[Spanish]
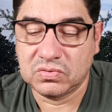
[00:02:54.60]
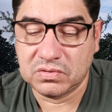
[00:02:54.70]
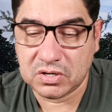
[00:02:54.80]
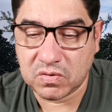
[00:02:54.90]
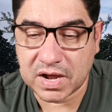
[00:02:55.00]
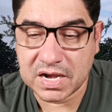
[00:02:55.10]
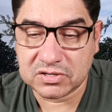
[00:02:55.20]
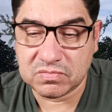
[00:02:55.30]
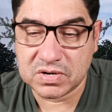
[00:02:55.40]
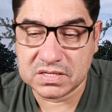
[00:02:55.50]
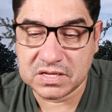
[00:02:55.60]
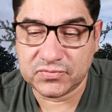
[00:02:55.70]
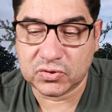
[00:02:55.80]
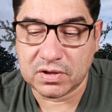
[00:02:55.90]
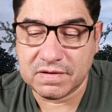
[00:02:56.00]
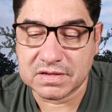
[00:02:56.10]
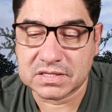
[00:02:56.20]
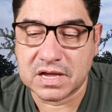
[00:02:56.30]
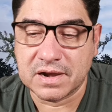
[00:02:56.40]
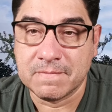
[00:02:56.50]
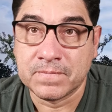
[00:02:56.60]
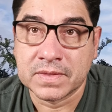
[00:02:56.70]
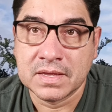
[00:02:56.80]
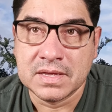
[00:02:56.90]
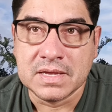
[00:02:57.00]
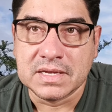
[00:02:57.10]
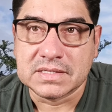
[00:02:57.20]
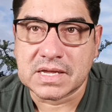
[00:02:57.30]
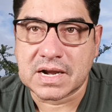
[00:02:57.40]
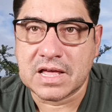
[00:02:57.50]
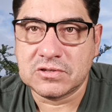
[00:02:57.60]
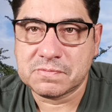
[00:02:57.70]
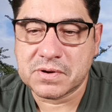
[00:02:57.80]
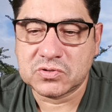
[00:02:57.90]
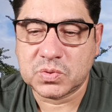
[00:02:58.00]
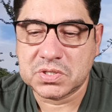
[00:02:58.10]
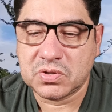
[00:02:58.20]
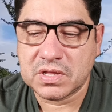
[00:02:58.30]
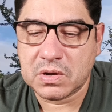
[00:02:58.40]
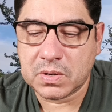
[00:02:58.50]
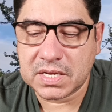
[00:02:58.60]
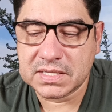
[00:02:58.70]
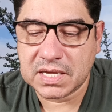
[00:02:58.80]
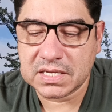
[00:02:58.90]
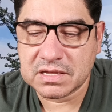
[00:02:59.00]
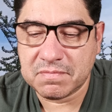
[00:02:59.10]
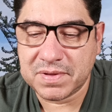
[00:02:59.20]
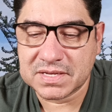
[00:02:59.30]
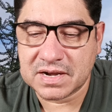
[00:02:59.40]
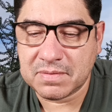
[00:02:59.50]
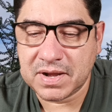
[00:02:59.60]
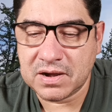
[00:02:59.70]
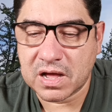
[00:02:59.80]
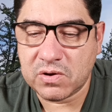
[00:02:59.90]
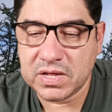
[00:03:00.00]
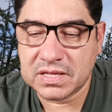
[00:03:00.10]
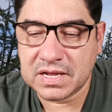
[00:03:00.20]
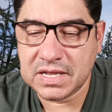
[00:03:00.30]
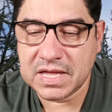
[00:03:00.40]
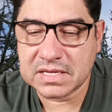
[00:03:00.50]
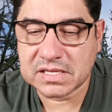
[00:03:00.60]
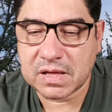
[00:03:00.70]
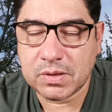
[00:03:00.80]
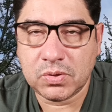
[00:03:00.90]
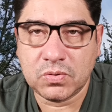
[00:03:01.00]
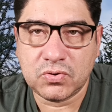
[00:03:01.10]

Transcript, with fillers: eh, locales, como les digo, todavía están cerrados, pero es cuestión de horas de que se empiezan a abrir. Ahorita el día ha estado